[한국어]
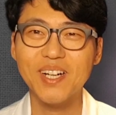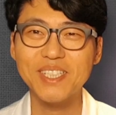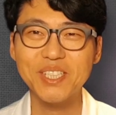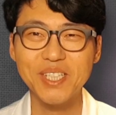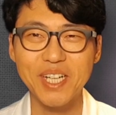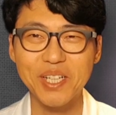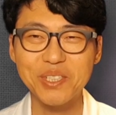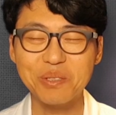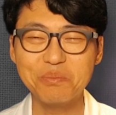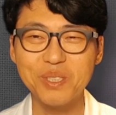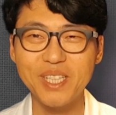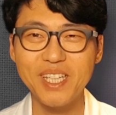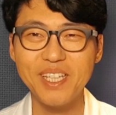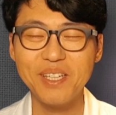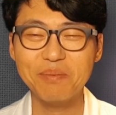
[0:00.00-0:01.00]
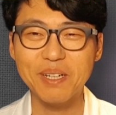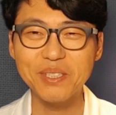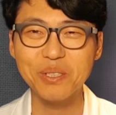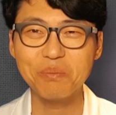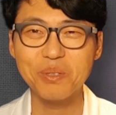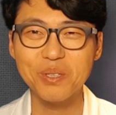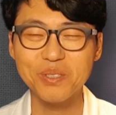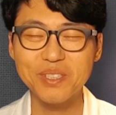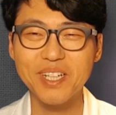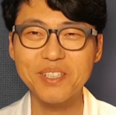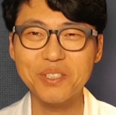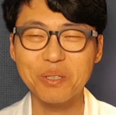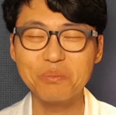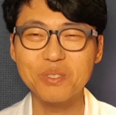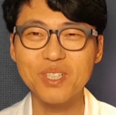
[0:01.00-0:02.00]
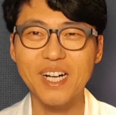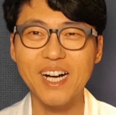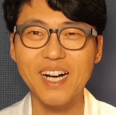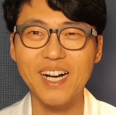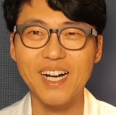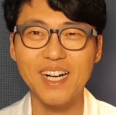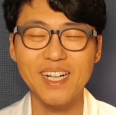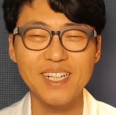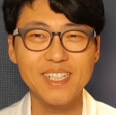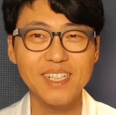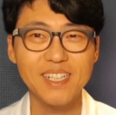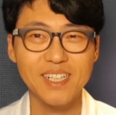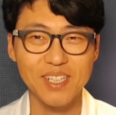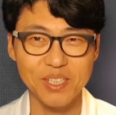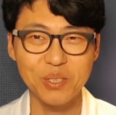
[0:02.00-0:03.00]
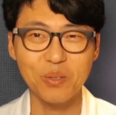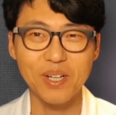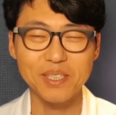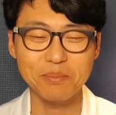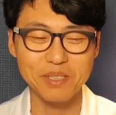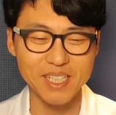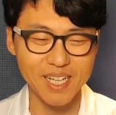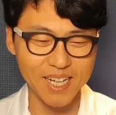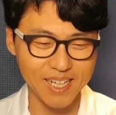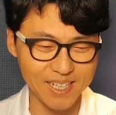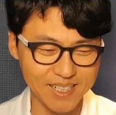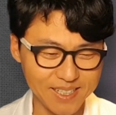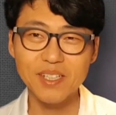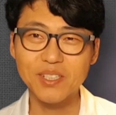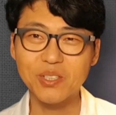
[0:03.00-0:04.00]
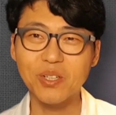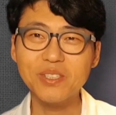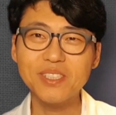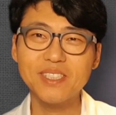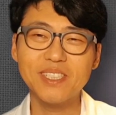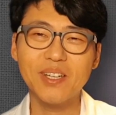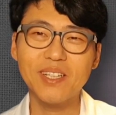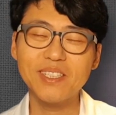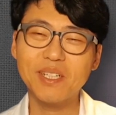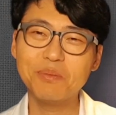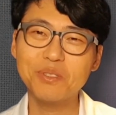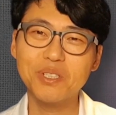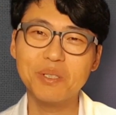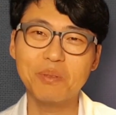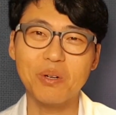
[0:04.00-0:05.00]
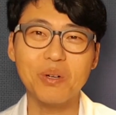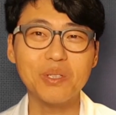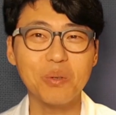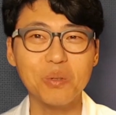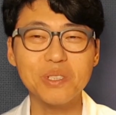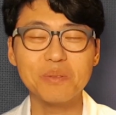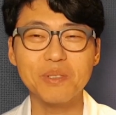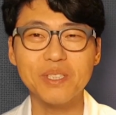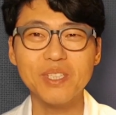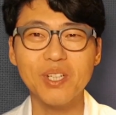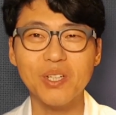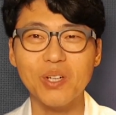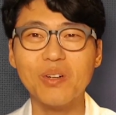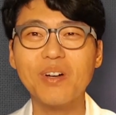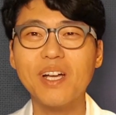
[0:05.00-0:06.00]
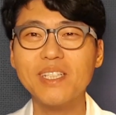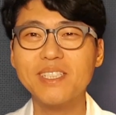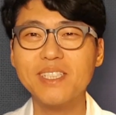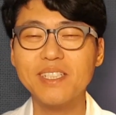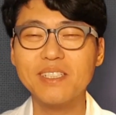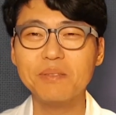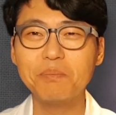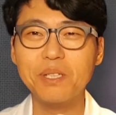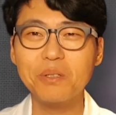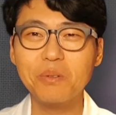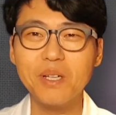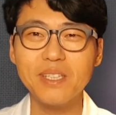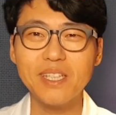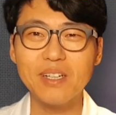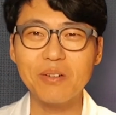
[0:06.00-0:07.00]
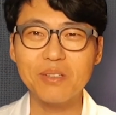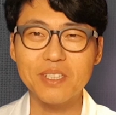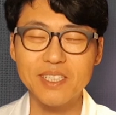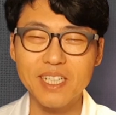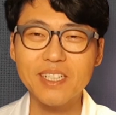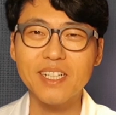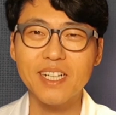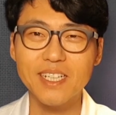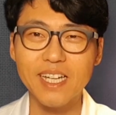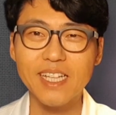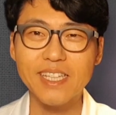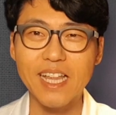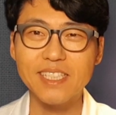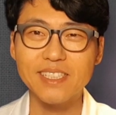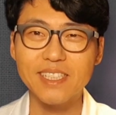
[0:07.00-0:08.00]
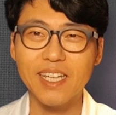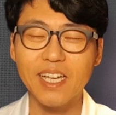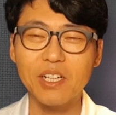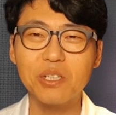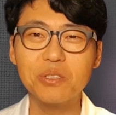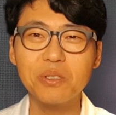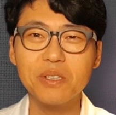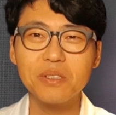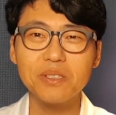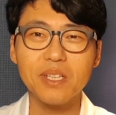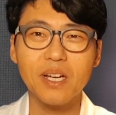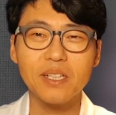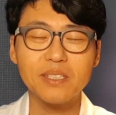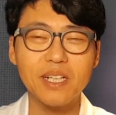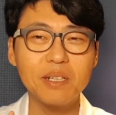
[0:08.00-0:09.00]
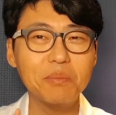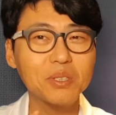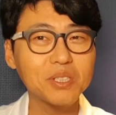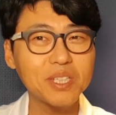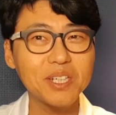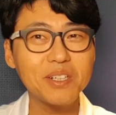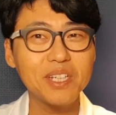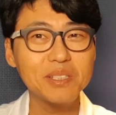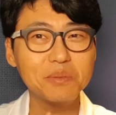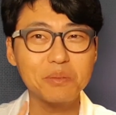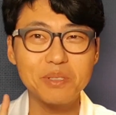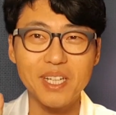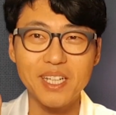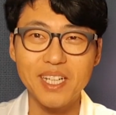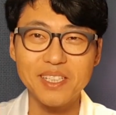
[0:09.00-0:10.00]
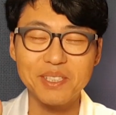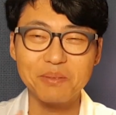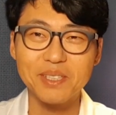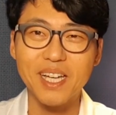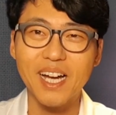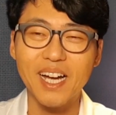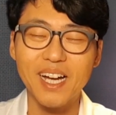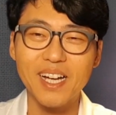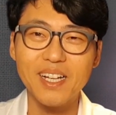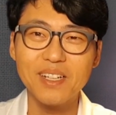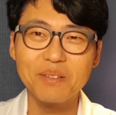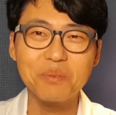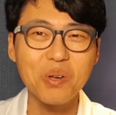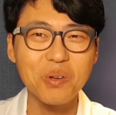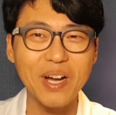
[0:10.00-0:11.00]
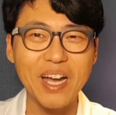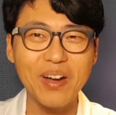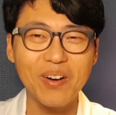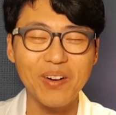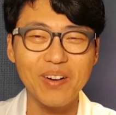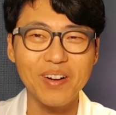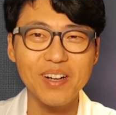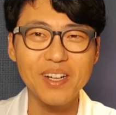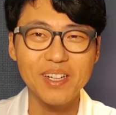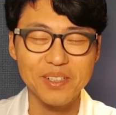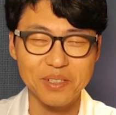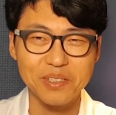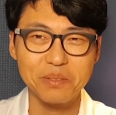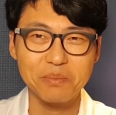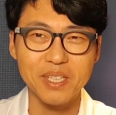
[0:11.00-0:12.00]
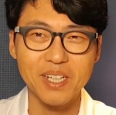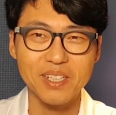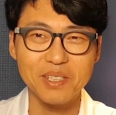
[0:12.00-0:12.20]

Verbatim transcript: 가정의학과 전문의 만성피로 스트레스 전문가 이동환입니다. 저는 이제 환자분들이 병원에 오시면요 여러 가지 그 피로에 대한 것들 체크하게 되는데 그 중에서 제가 제일 먼저 체크하는 부분이 하나 있습니다. 뭘까요? 그렇습니다.